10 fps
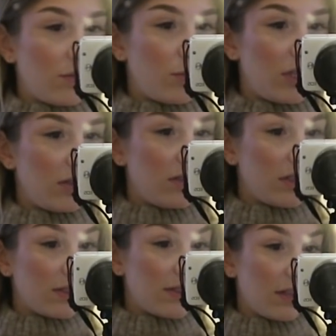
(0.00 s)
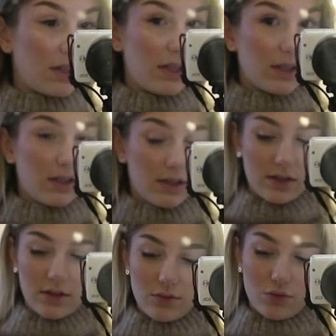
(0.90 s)
einfach meine dicke Zara-Jacke
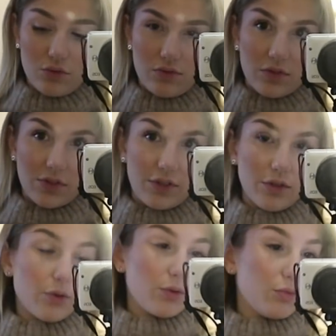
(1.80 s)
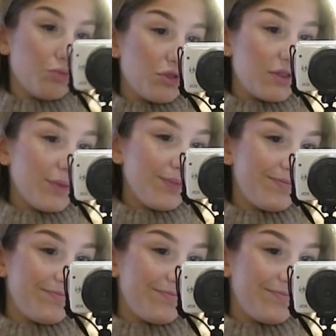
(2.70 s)
an und wahrscheinlich noch irgendeine Mütze.